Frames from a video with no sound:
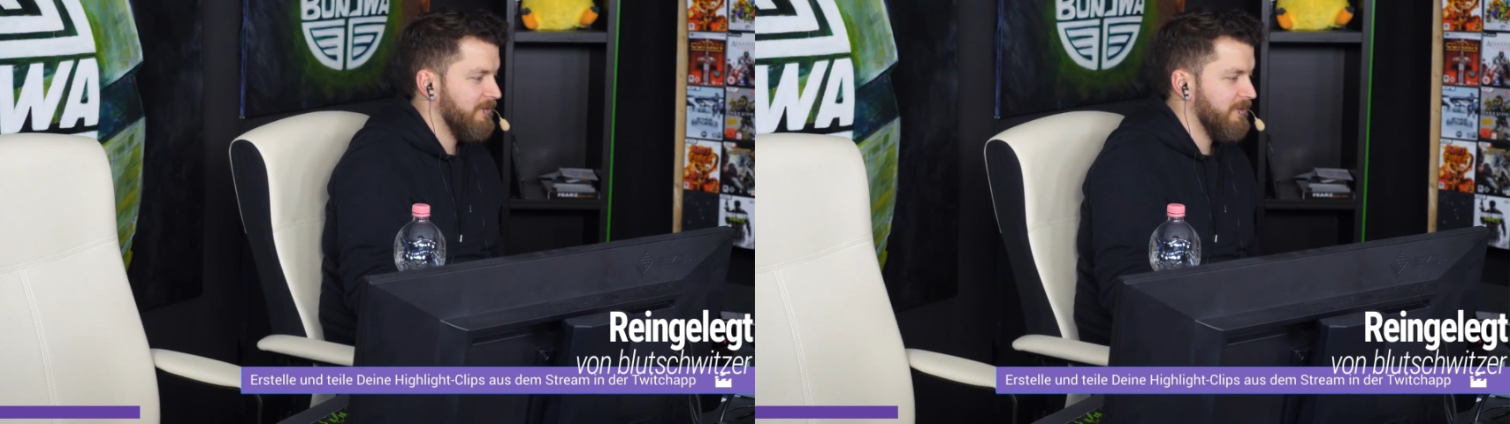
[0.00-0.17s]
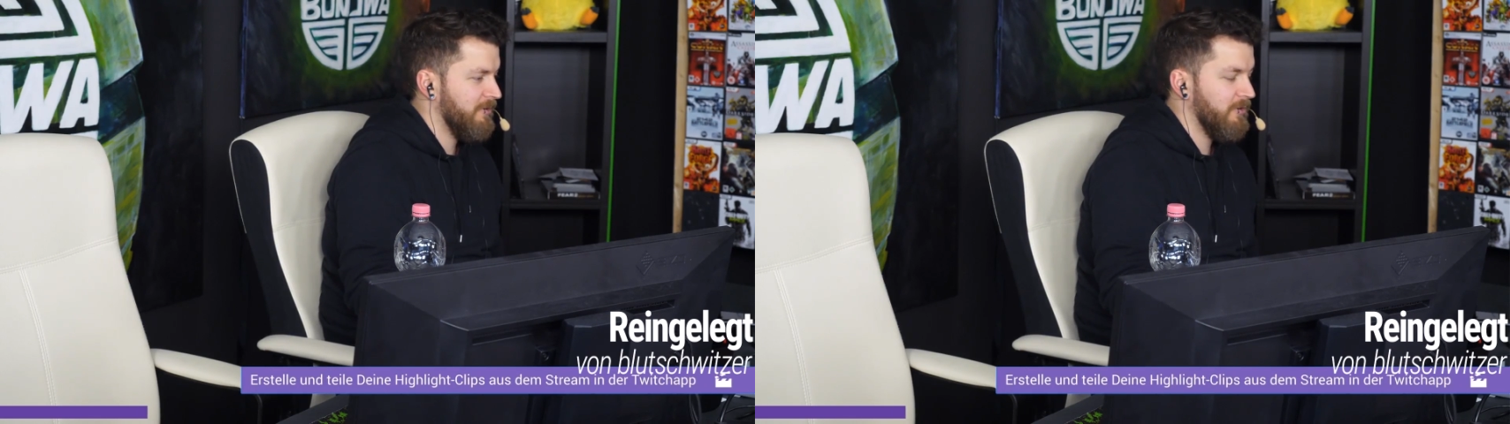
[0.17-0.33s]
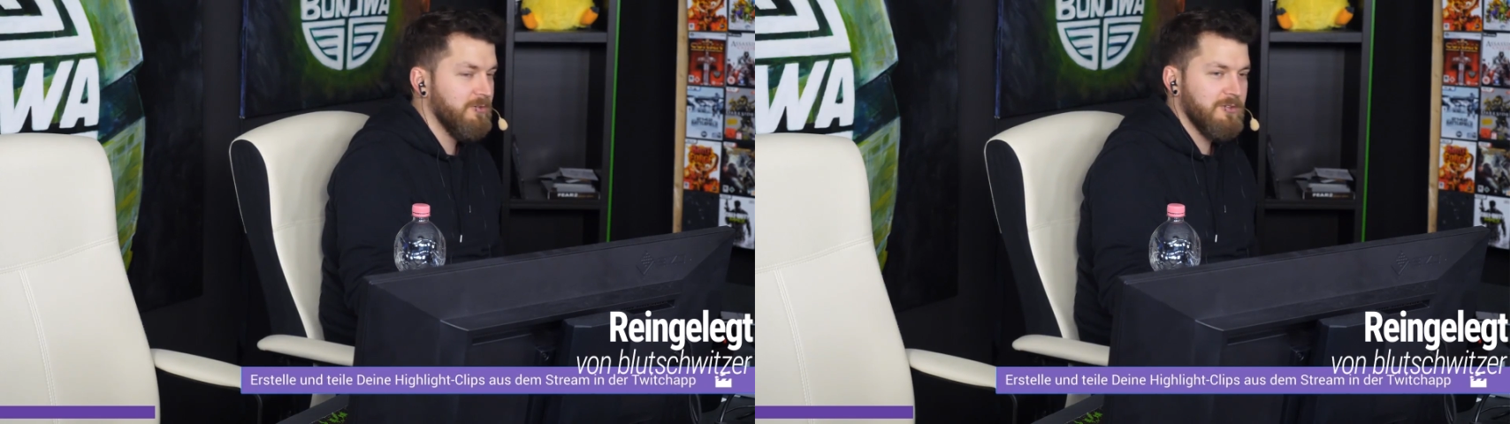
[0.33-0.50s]

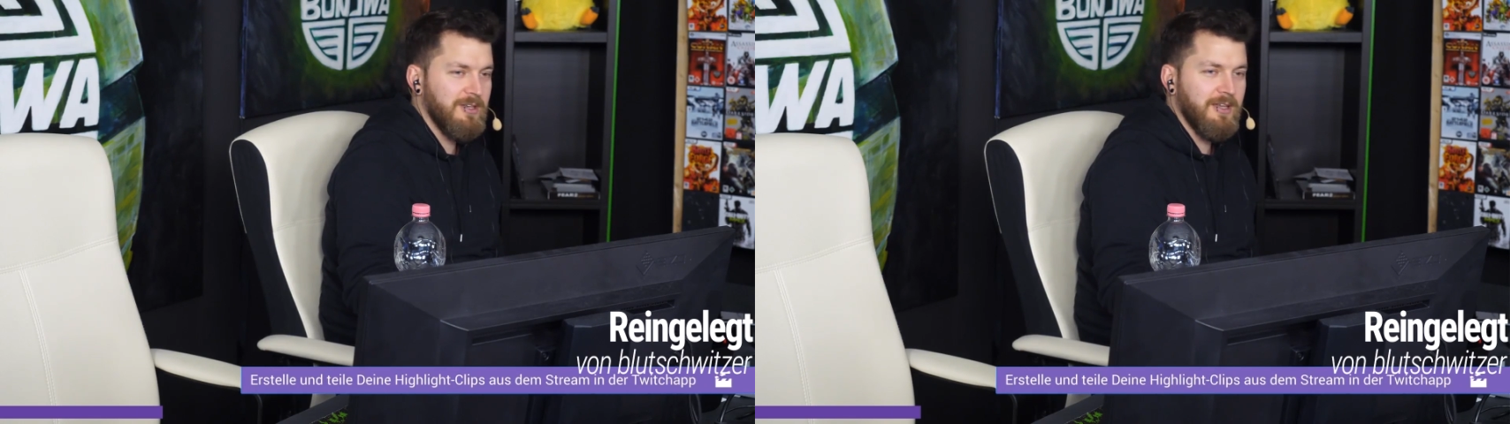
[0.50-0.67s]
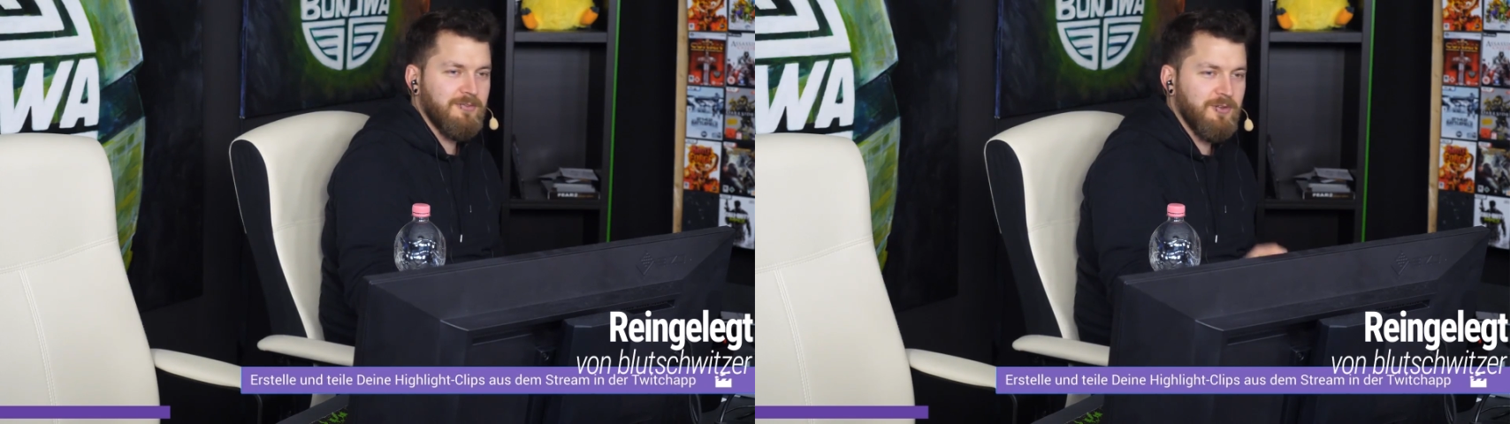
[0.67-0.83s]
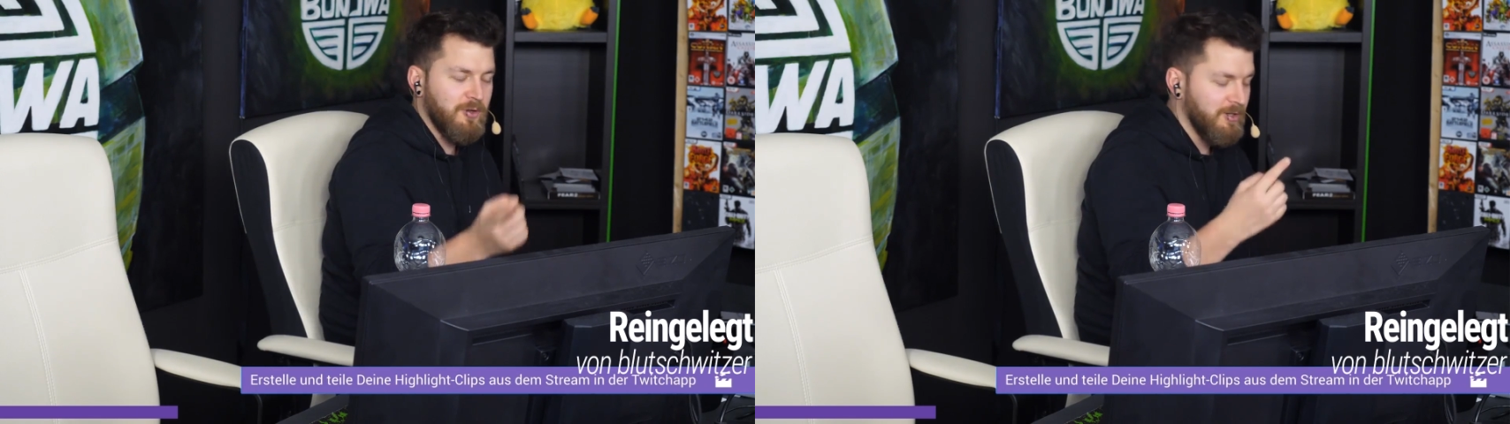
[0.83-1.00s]
Ihr könnt
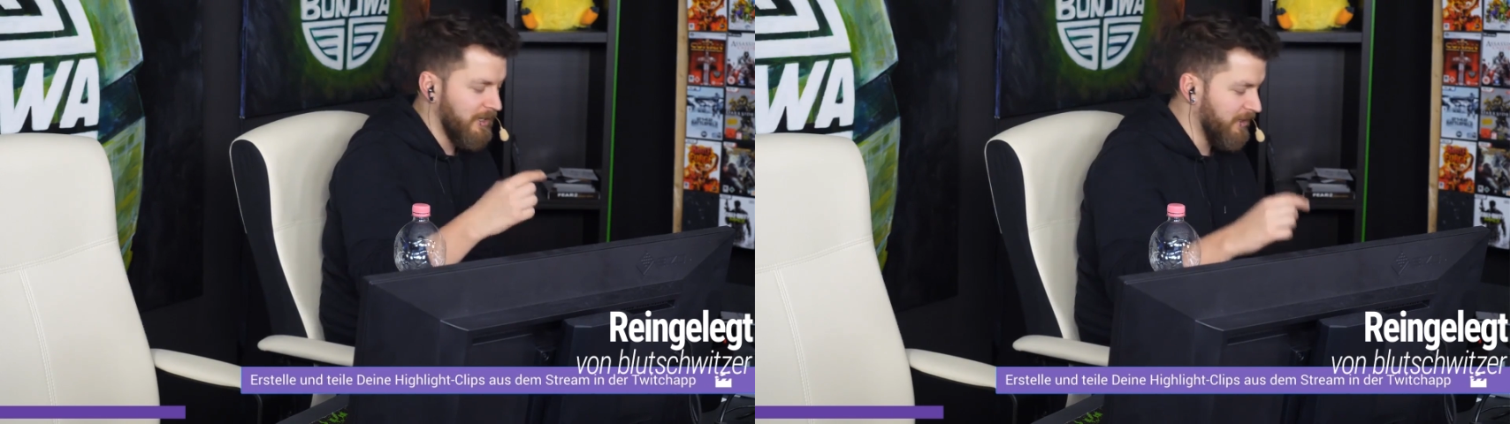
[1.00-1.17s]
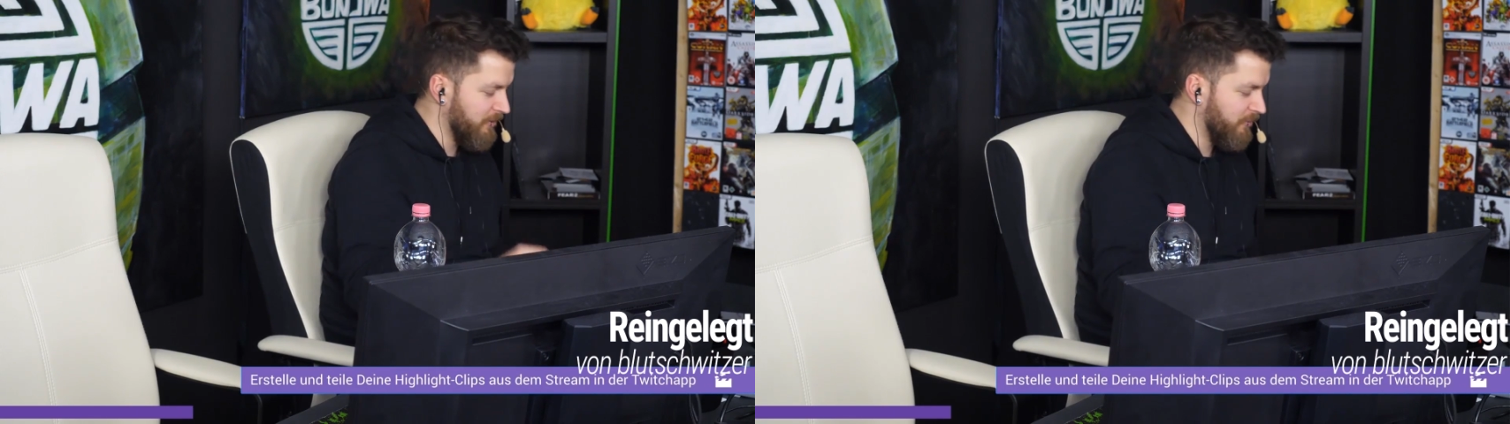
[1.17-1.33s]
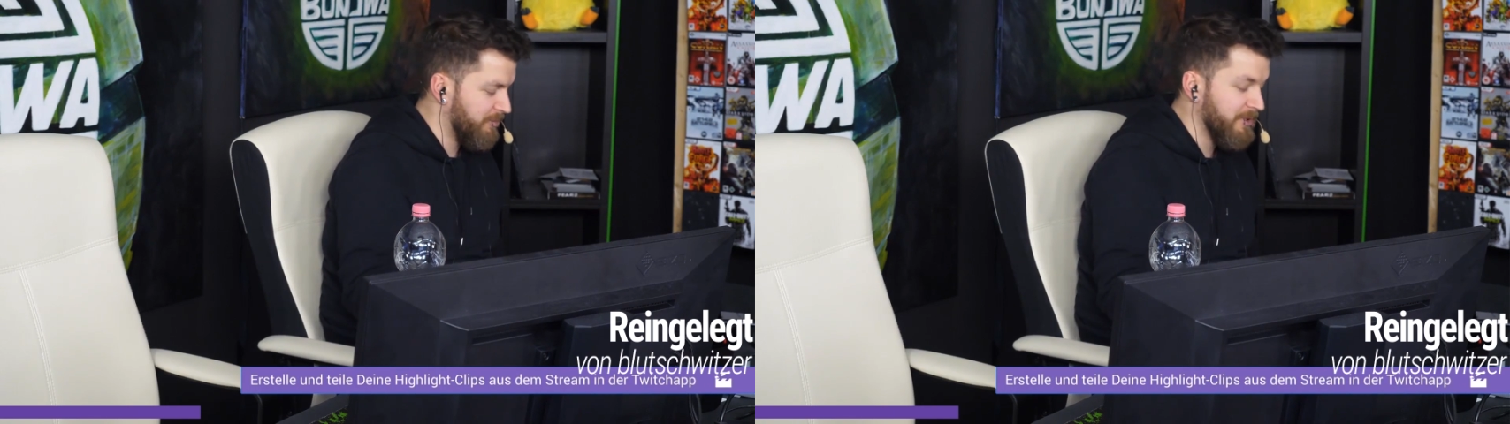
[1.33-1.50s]
gleich, wir können
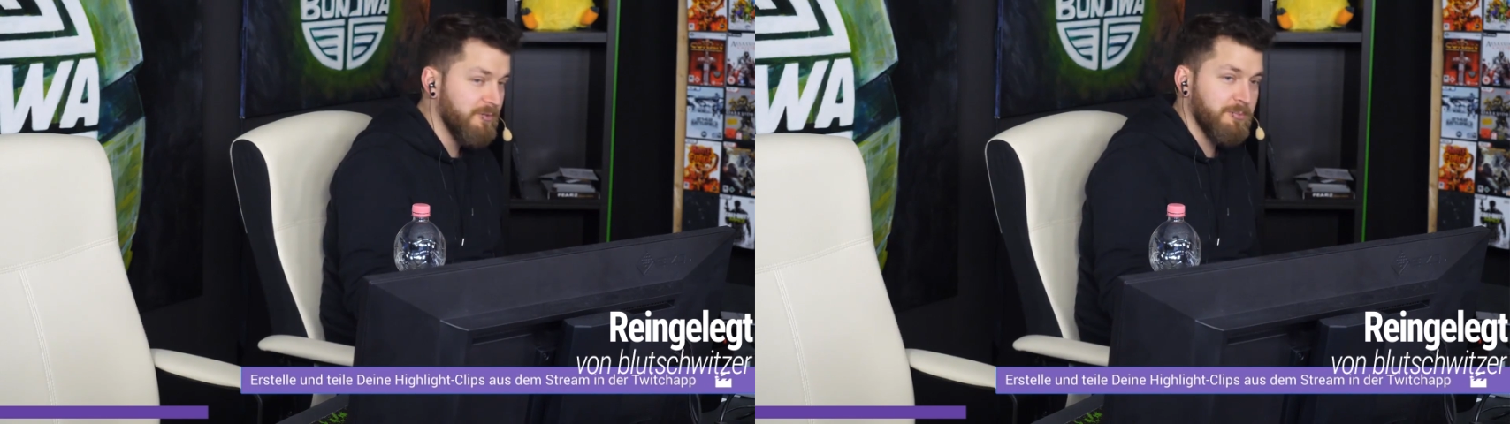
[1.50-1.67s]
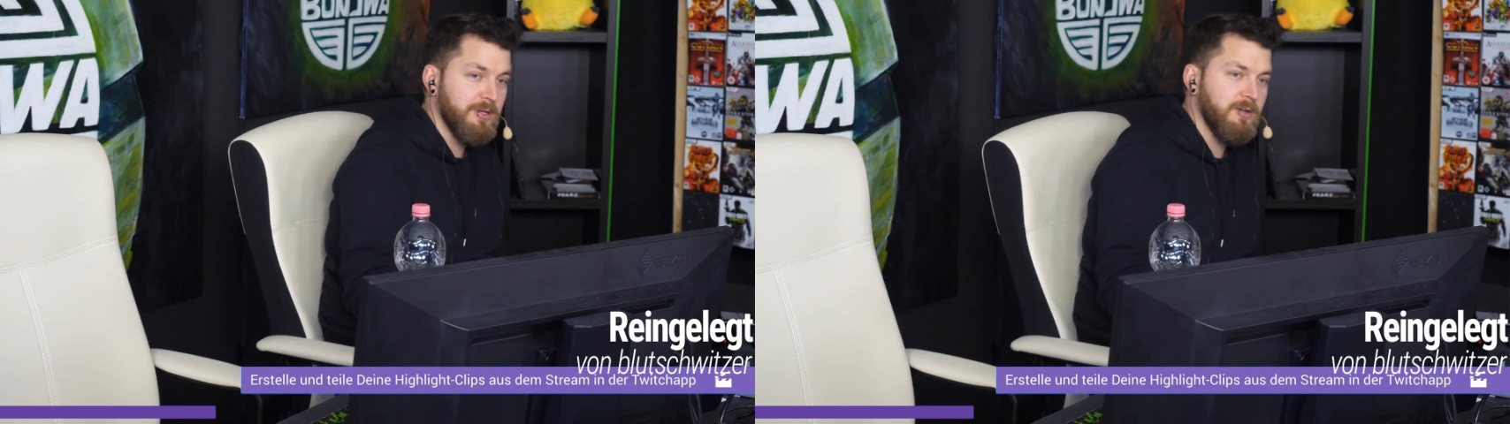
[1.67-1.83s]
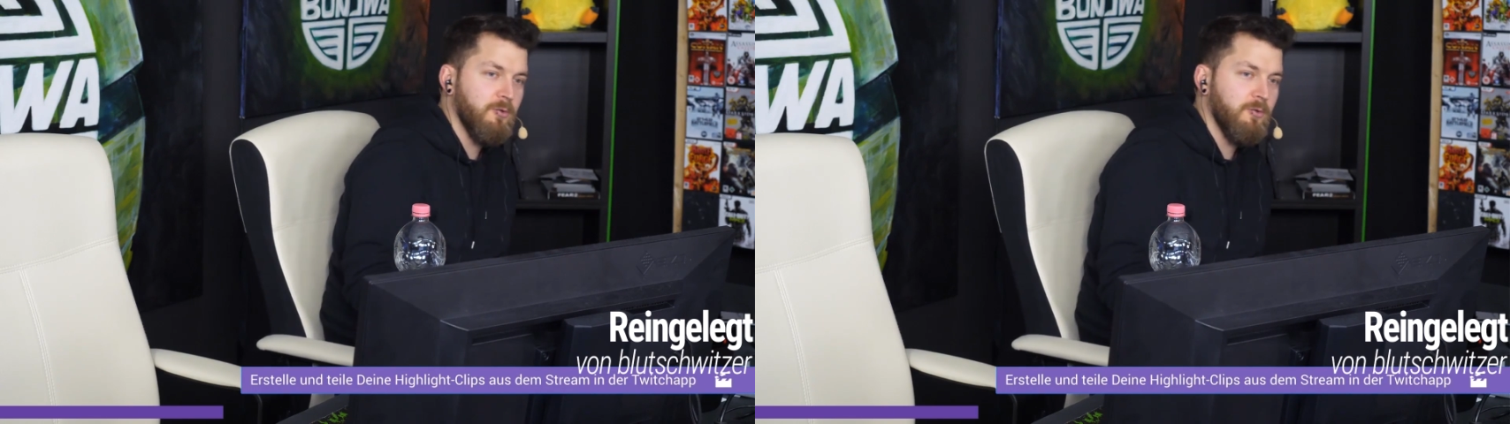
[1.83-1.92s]
direkt ins Spiel springen.